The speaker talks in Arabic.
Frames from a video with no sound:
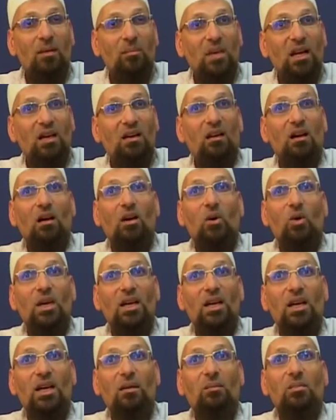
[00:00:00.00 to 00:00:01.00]
ملكة
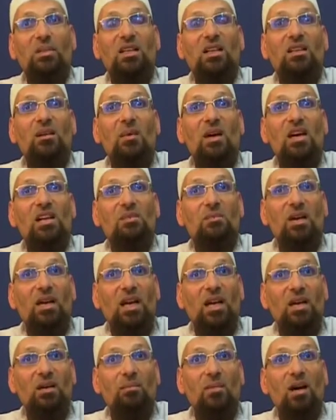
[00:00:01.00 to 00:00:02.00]
قوية بتتميز
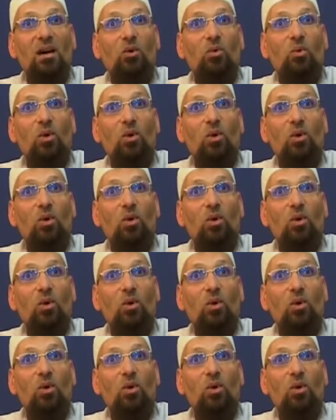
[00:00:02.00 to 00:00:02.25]
بالحكمة